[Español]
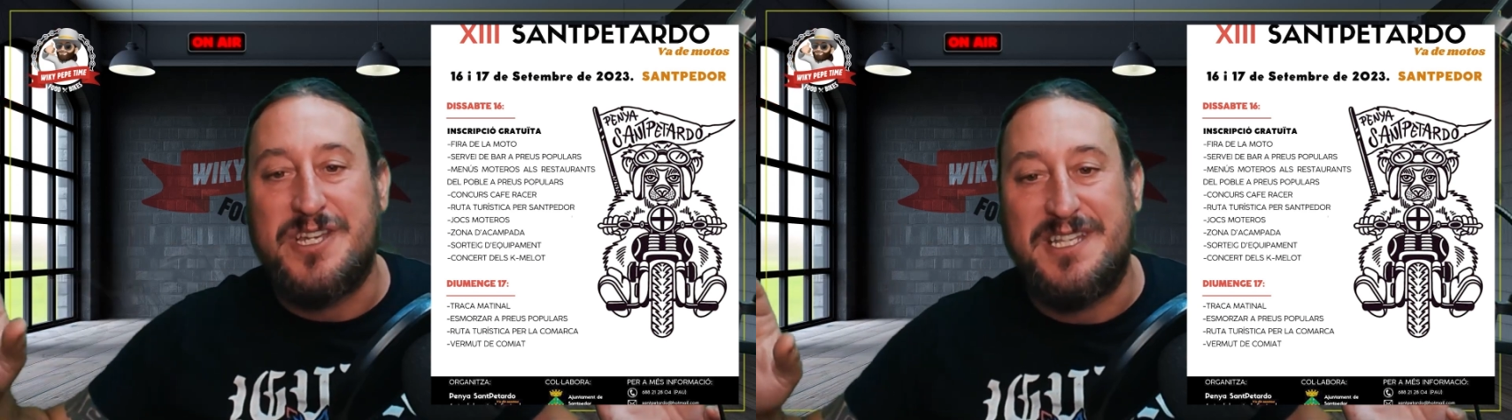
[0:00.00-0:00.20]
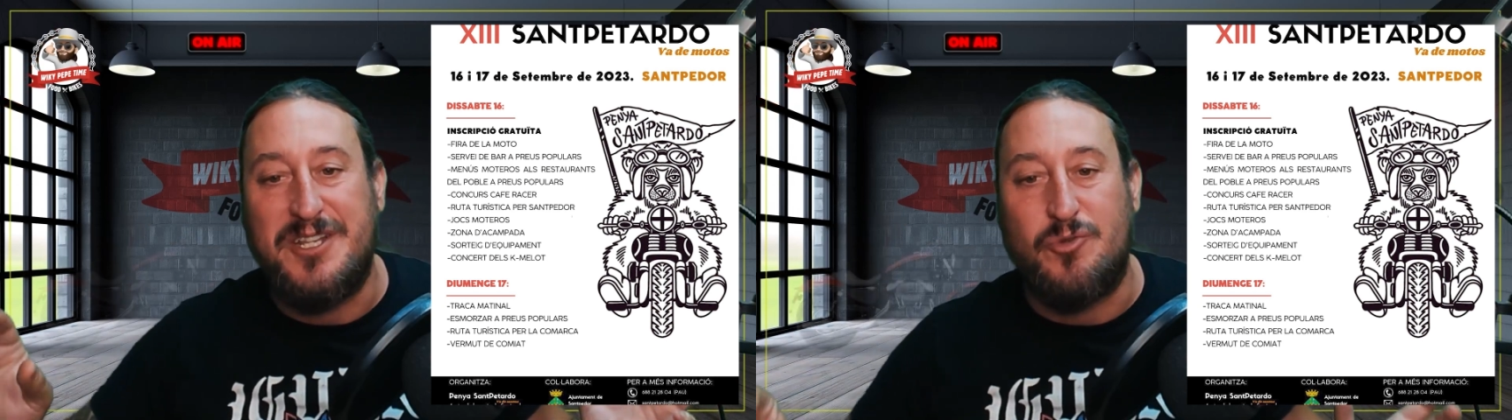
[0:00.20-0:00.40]

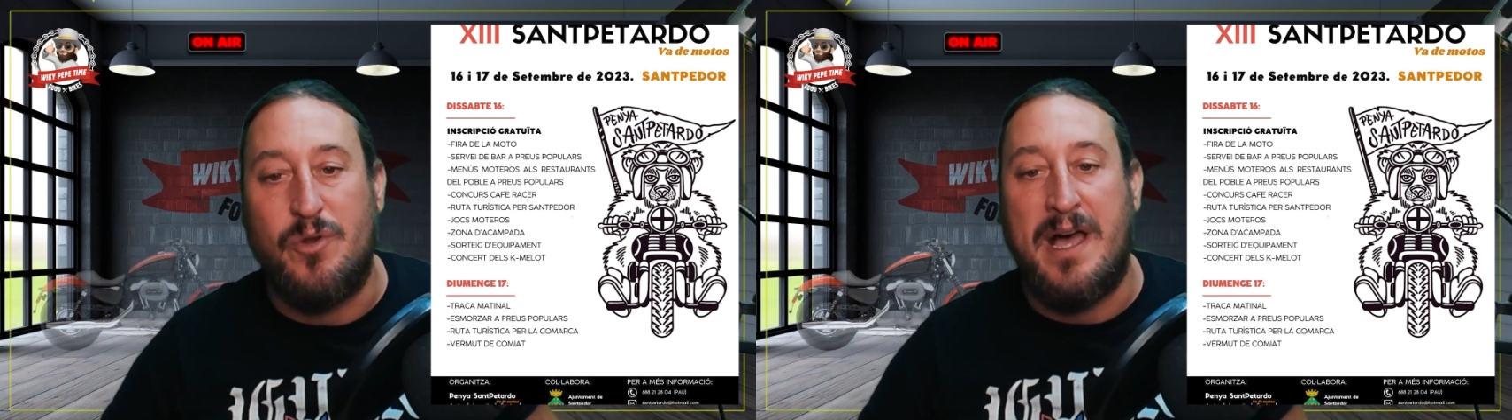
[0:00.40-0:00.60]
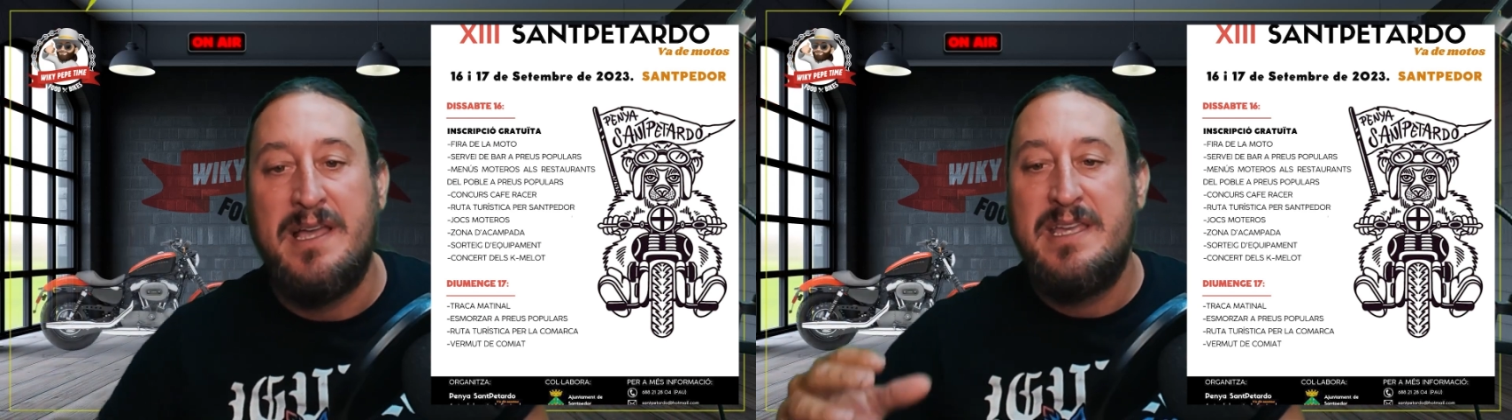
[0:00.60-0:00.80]
se
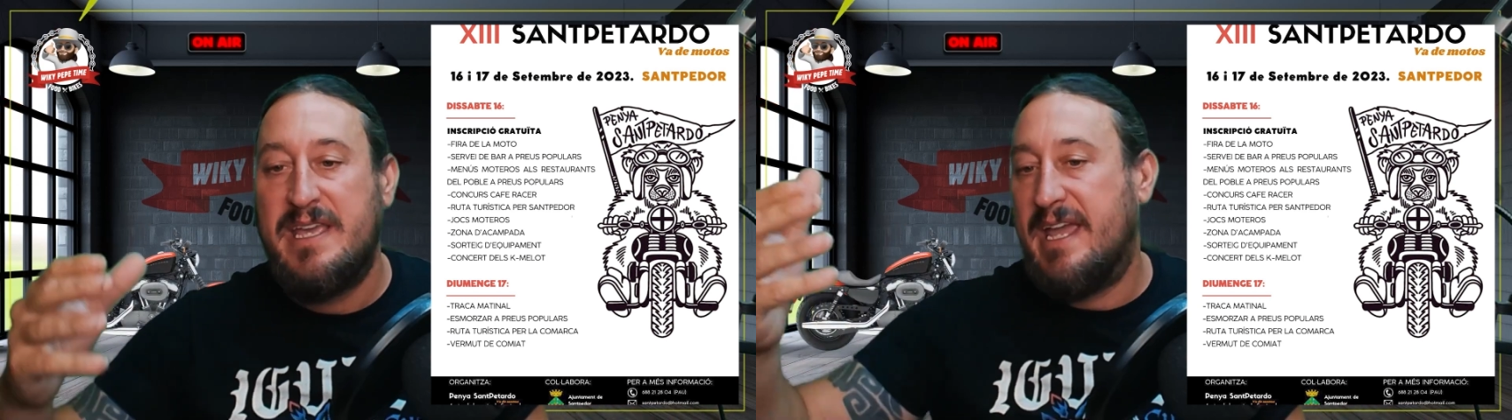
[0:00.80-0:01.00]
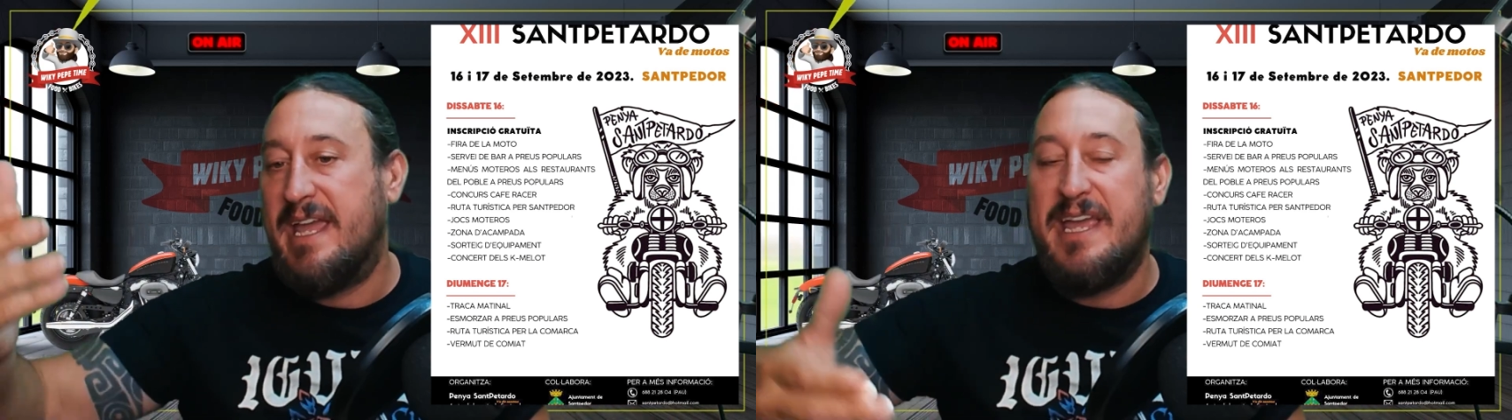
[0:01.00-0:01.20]
titula.
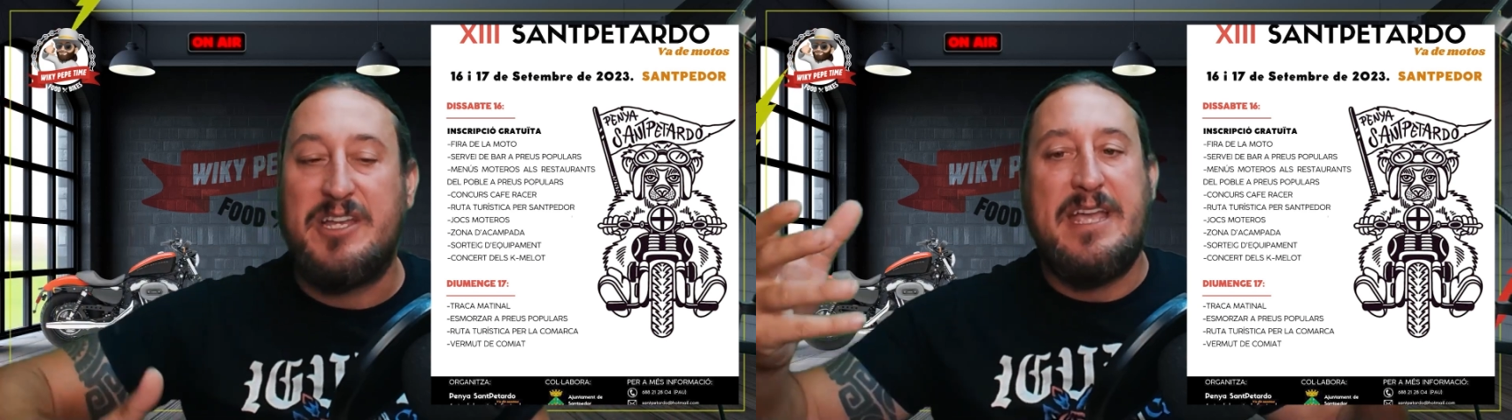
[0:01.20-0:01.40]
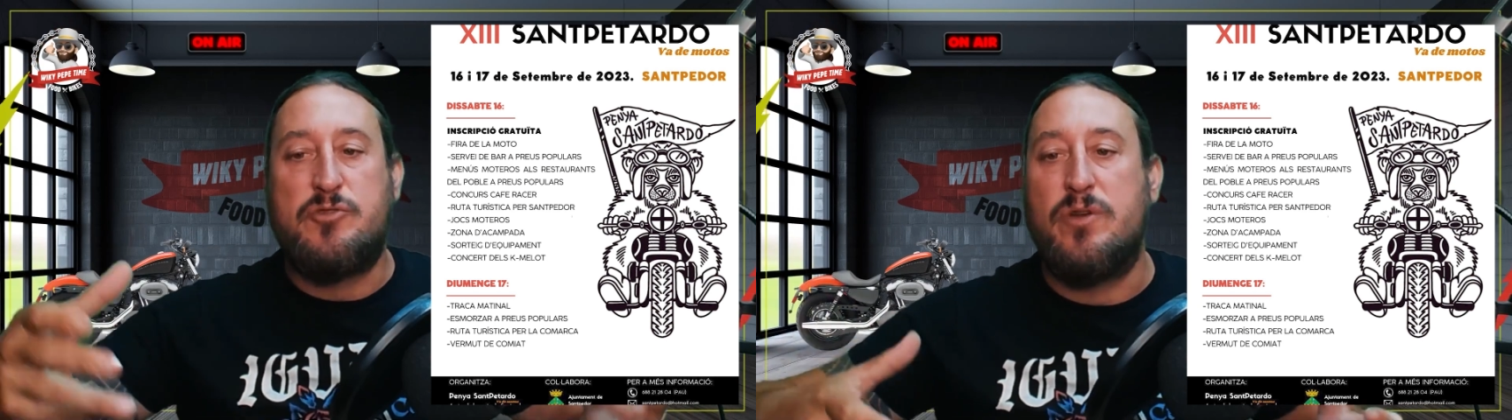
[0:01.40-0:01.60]

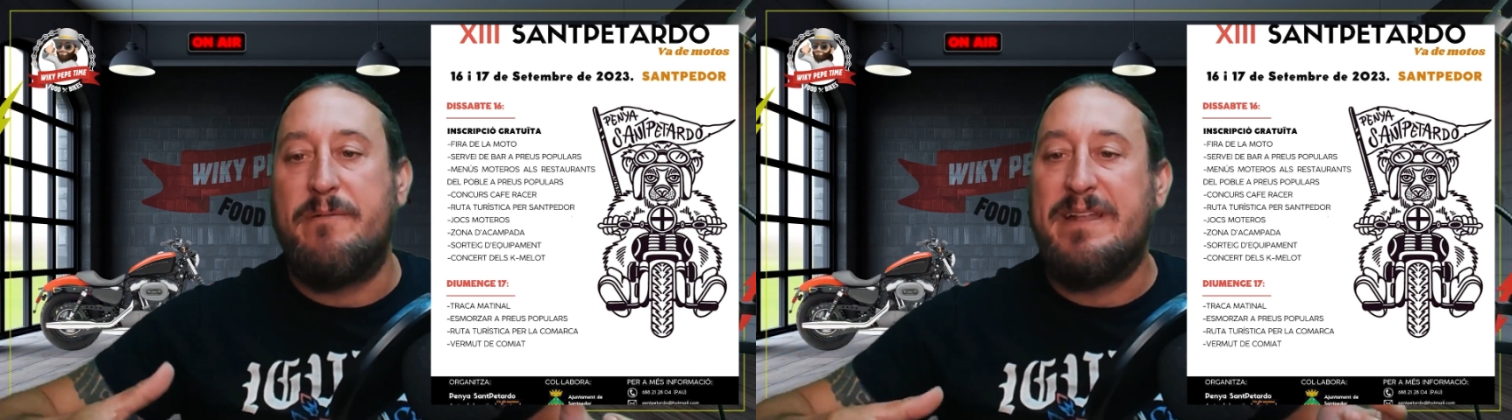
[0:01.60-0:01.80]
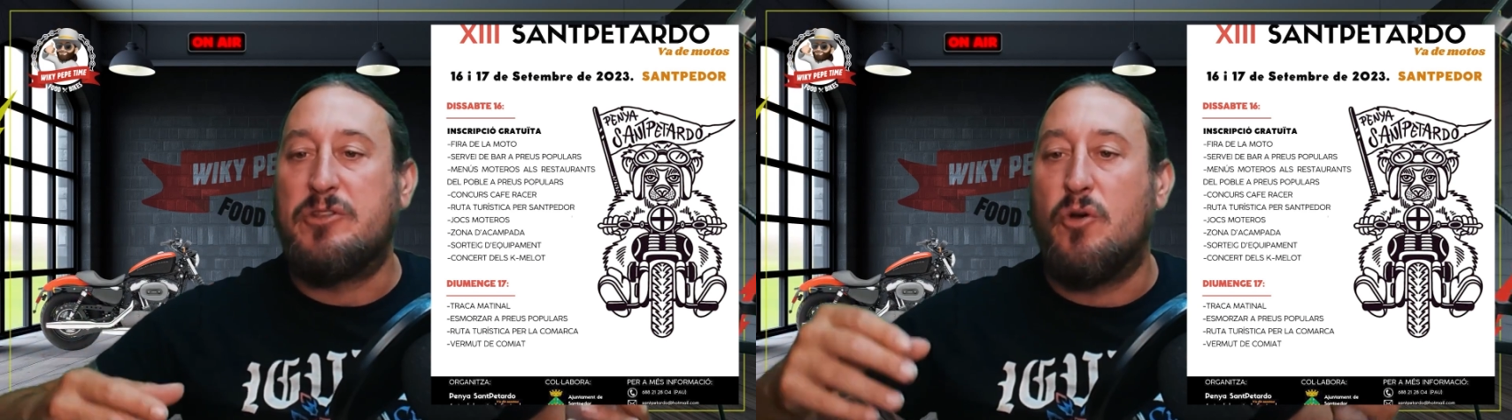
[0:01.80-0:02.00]
Es, un
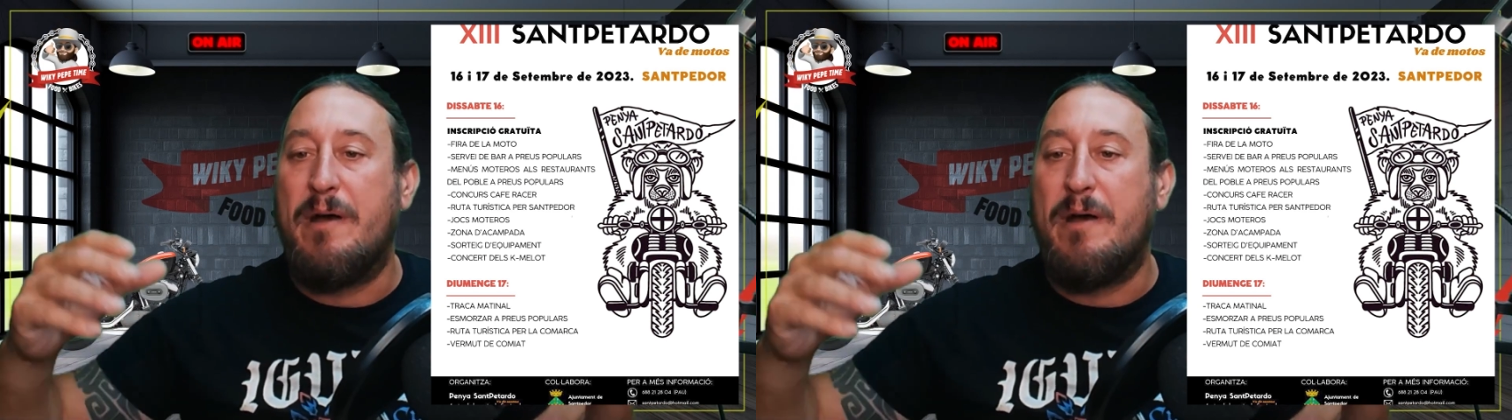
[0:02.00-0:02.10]
evento